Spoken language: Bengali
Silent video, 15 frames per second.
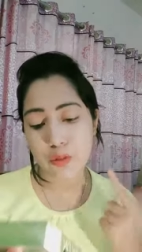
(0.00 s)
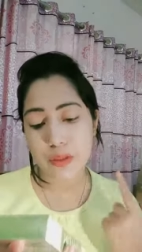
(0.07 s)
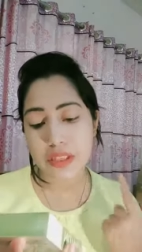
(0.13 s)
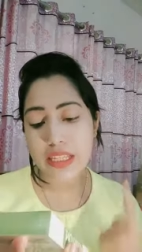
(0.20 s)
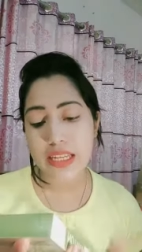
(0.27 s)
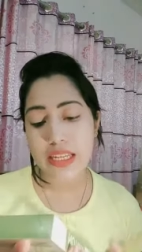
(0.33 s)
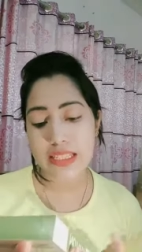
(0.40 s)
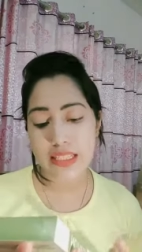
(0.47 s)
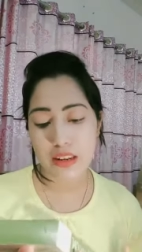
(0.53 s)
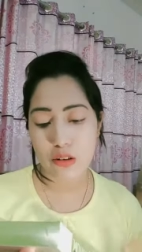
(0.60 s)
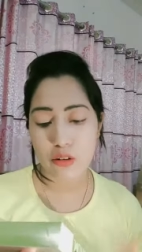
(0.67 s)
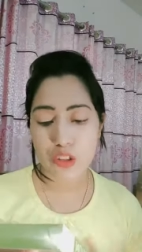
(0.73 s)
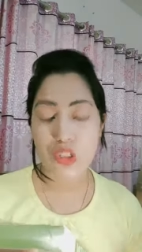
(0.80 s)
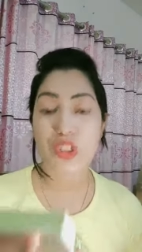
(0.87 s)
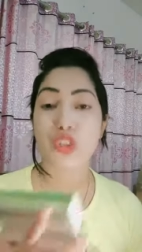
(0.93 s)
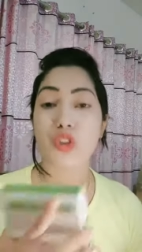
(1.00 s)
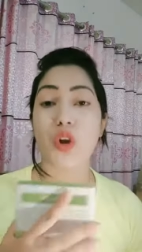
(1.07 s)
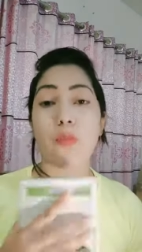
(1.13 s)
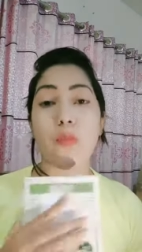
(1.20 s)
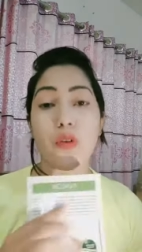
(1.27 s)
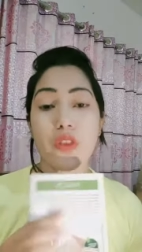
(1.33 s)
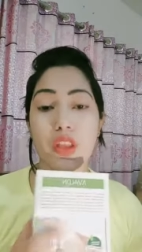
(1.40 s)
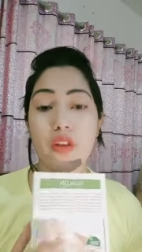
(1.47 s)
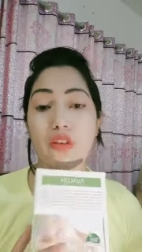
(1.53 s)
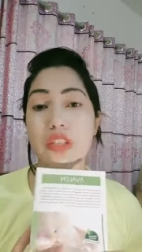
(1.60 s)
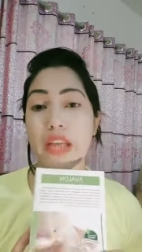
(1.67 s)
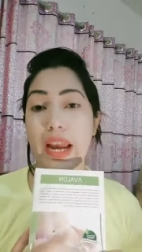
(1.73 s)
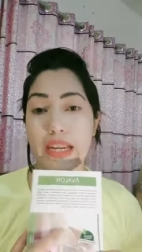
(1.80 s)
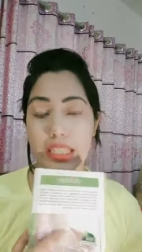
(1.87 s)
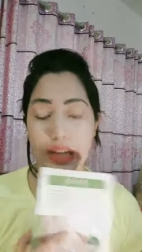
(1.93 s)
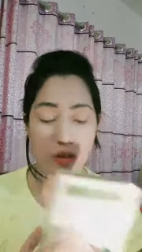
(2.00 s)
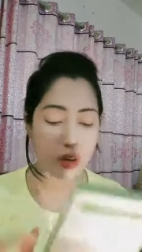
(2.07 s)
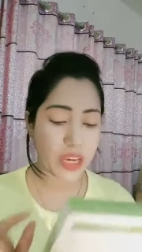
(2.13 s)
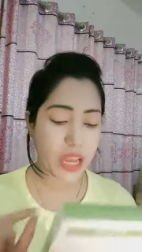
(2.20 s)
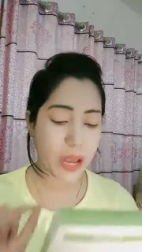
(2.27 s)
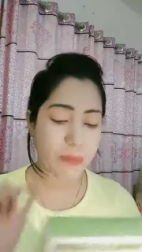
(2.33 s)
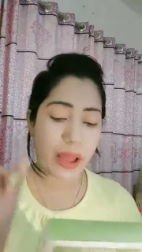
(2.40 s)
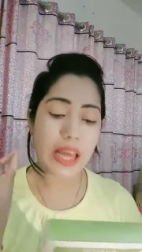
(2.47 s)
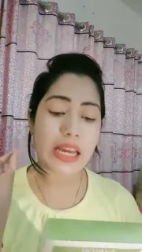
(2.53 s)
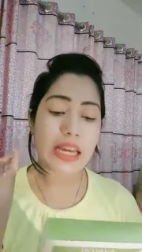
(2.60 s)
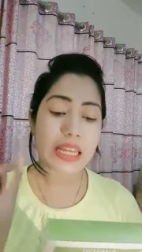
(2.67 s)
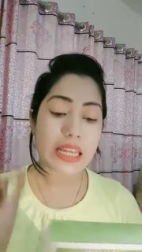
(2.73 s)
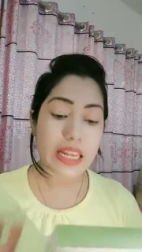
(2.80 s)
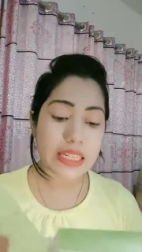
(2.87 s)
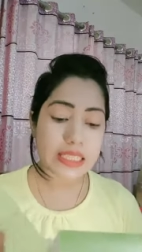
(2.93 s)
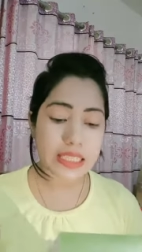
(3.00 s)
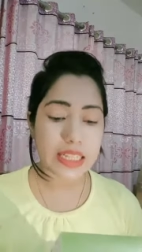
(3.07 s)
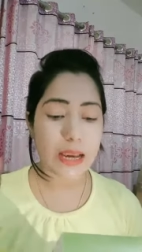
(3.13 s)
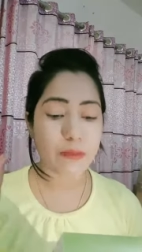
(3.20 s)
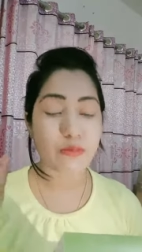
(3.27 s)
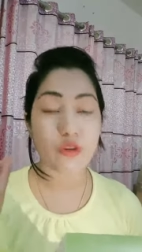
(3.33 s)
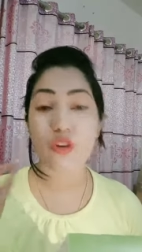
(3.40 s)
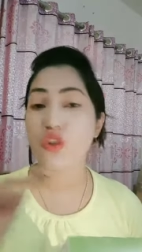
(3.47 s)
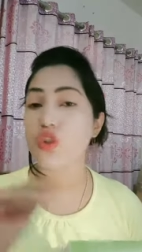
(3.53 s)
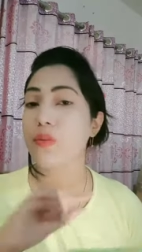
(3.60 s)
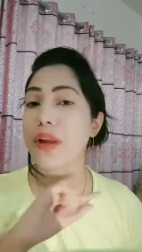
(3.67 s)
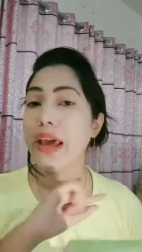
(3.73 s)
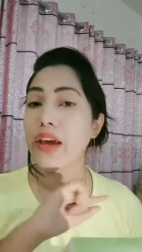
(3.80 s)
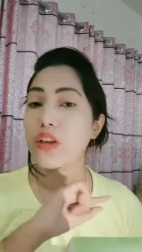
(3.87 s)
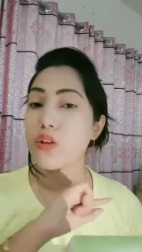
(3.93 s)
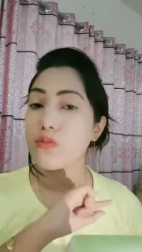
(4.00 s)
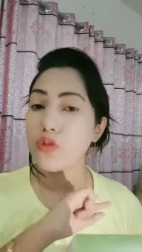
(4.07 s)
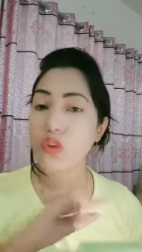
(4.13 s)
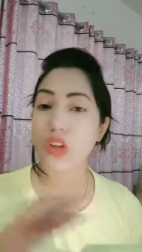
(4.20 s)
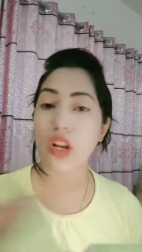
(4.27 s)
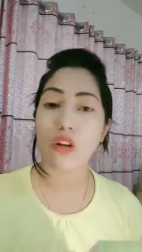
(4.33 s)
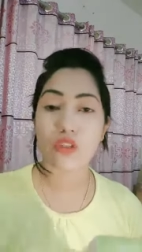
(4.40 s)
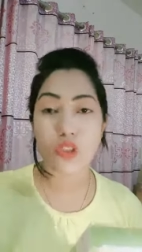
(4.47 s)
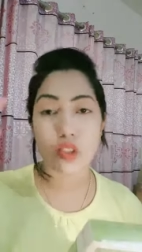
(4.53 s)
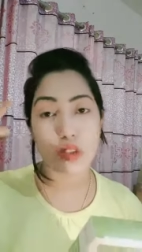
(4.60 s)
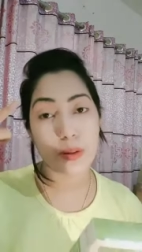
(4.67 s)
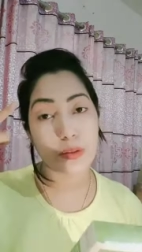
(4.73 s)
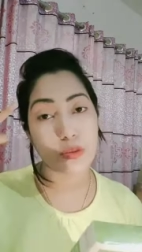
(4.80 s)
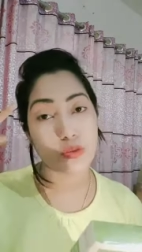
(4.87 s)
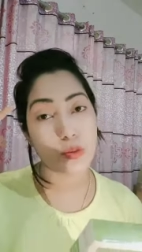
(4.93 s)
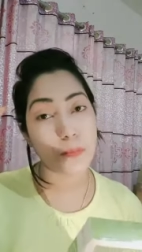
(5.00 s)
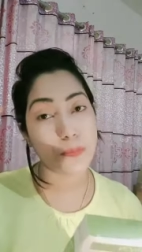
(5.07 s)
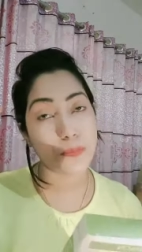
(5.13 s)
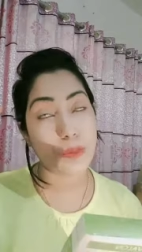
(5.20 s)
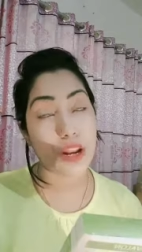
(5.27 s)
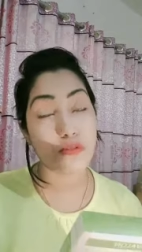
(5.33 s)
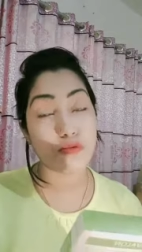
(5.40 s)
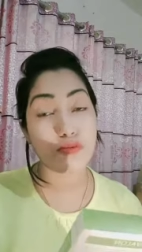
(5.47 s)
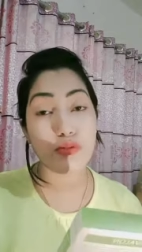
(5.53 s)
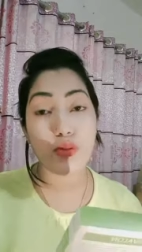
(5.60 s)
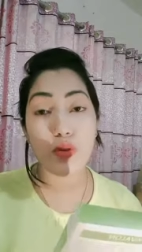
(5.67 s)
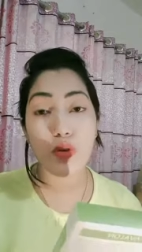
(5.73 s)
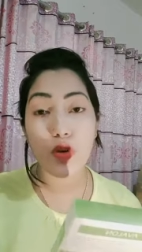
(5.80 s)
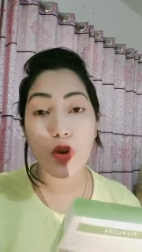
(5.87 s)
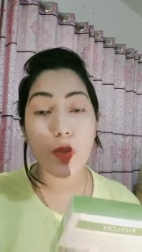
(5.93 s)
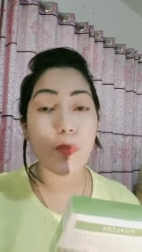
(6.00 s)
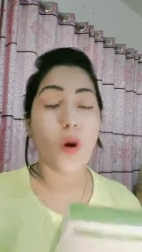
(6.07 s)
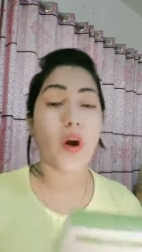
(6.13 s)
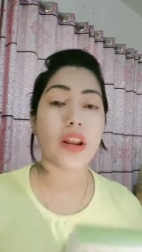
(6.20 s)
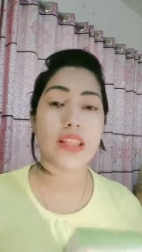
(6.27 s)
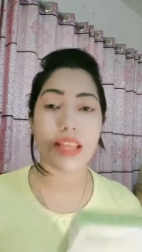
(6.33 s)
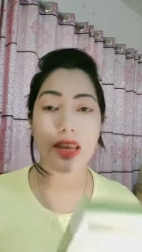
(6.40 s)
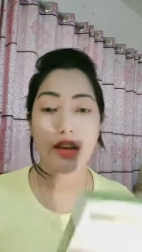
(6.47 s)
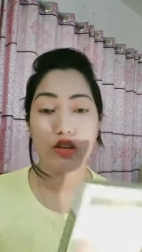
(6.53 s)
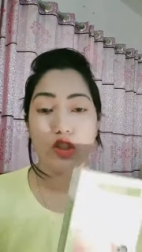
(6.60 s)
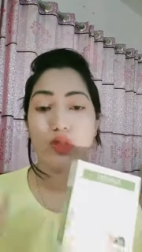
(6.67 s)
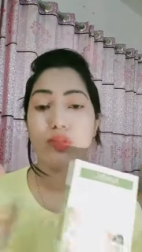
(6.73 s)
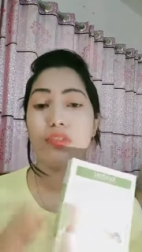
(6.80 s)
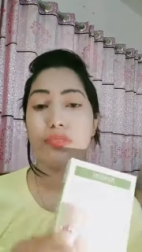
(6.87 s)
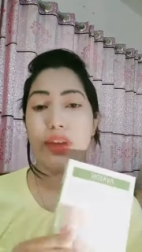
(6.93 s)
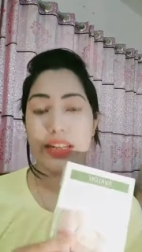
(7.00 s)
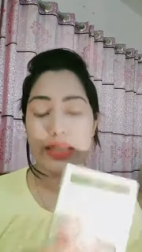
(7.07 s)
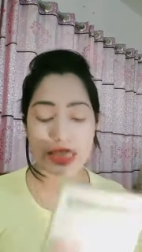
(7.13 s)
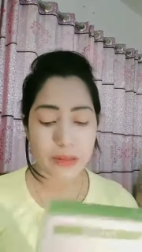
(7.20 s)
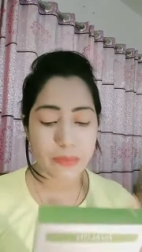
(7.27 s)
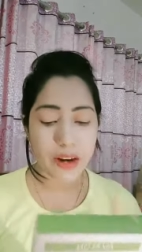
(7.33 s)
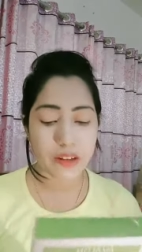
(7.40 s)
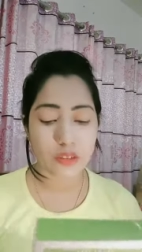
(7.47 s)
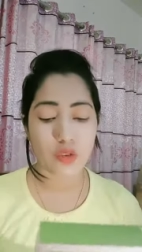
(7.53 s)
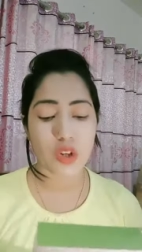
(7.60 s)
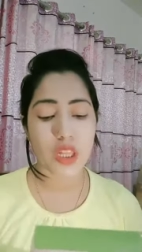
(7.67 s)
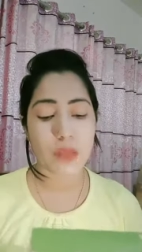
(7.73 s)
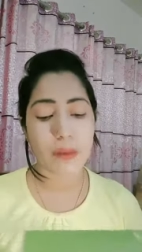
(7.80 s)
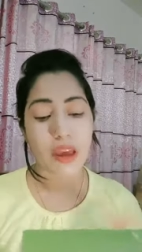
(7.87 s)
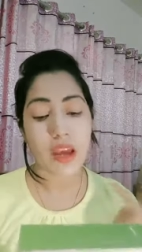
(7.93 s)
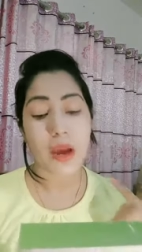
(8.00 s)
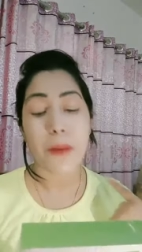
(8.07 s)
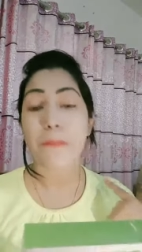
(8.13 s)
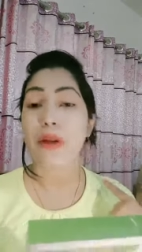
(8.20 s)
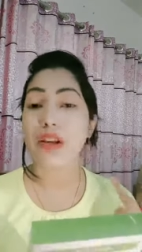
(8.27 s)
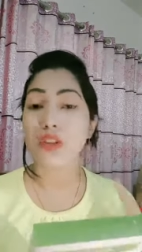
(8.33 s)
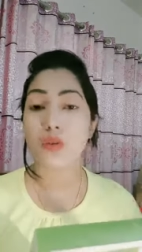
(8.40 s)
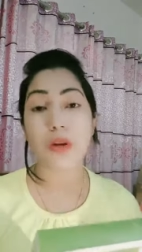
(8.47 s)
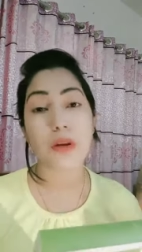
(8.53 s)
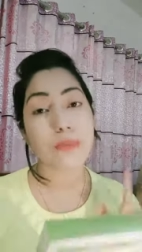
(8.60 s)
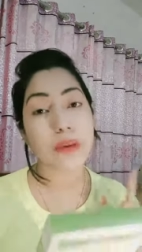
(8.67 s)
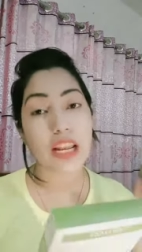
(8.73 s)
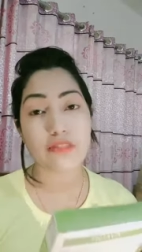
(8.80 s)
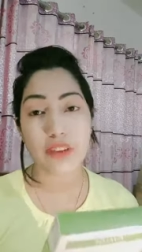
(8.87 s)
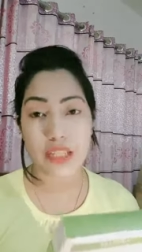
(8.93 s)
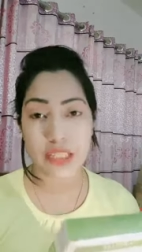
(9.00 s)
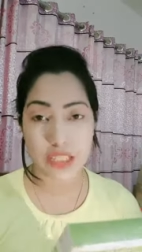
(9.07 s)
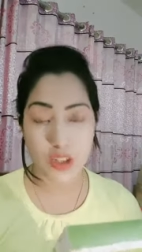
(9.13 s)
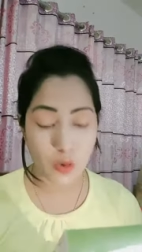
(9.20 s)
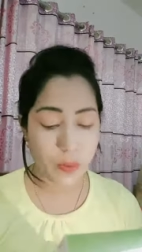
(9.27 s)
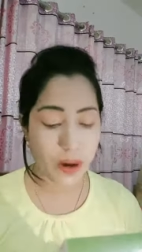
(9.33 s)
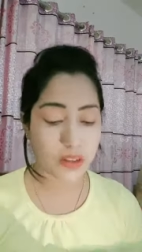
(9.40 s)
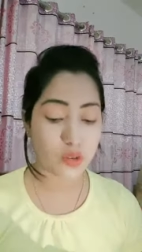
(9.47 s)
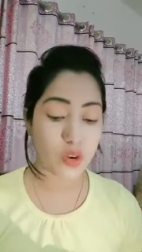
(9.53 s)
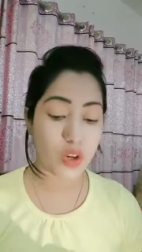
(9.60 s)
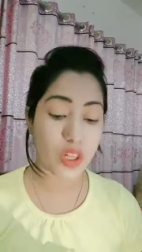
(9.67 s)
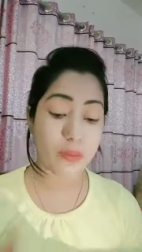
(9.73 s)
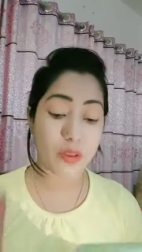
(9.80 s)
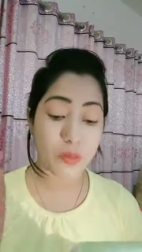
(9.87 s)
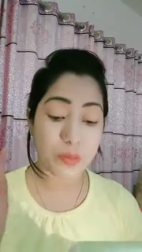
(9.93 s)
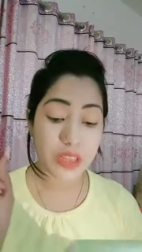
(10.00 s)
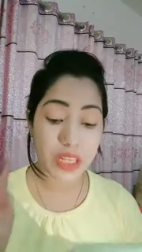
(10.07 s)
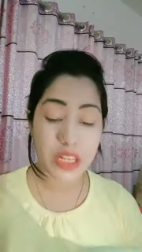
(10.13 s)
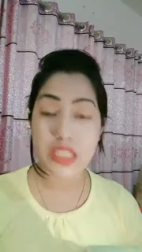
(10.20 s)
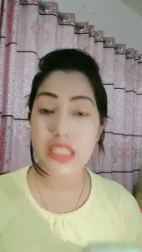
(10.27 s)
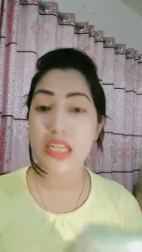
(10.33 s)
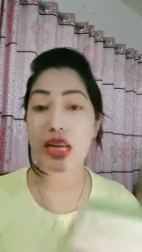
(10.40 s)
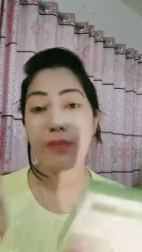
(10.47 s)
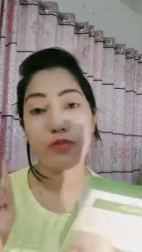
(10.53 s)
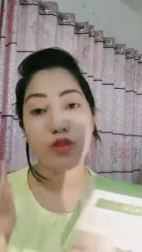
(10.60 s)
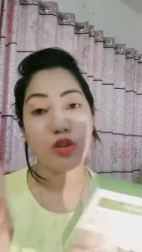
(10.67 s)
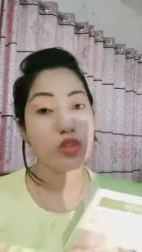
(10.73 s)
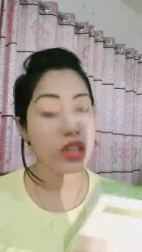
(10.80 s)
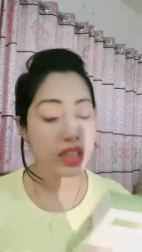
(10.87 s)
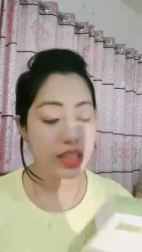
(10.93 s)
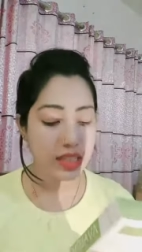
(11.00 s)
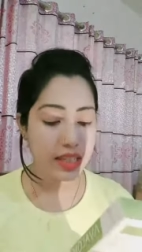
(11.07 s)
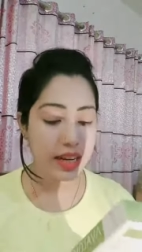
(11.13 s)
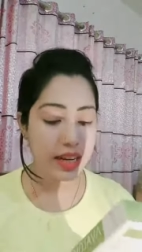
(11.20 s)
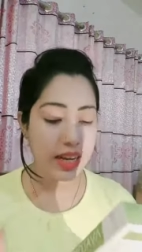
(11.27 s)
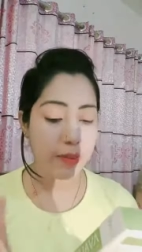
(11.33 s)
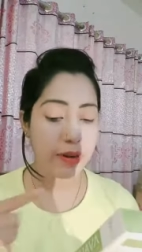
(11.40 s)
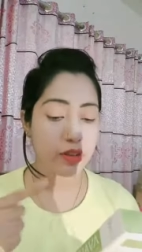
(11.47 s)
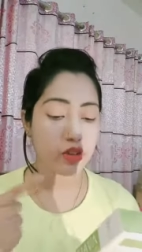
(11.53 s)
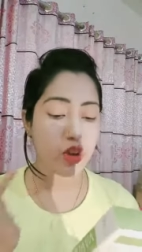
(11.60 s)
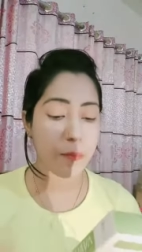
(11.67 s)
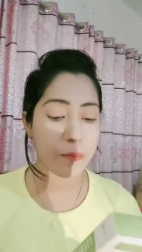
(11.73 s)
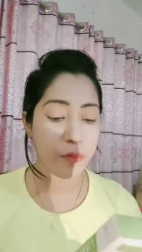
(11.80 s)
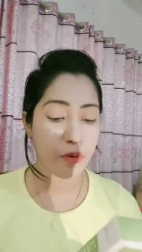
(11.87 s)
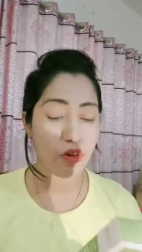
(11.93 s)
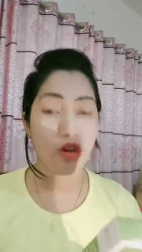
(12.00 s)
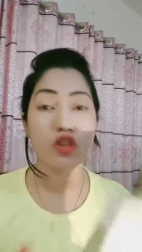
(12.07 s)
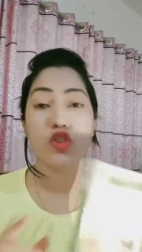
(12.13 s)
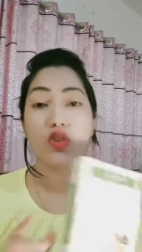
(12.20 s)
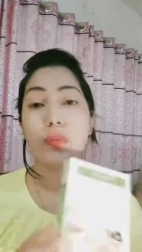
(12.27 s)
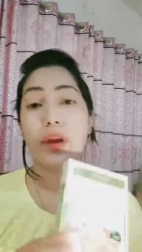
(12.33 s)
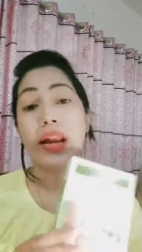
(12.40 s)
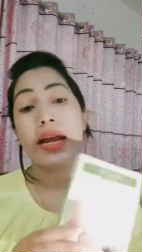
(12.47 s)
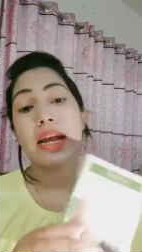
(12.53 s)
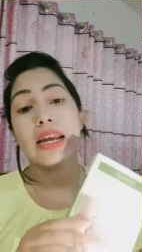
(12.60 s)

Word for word: তুমি তিরিশ দিনে হচ্ছে শেষ করো প্রতিদিন হচ্ছে একটা করে খাবা তিরিশটা ক্যাপসুল হচ্ছে তোমার একদম টোটাল হচ্ছে একদম মানে ফুল বডি থেকে হচ্ছে তোমার ফ্যাটটাকে বার্ন করে দিবে প্লাস তোমার বেলি ফ্যাটটাকেও বার্ন করে দিবে তুমি তিরিশটা ক্যাপসুল হচ্ছে তিরিশ দিনে খাবে এটা সম্পূর্ণ হচ্ছে তোমার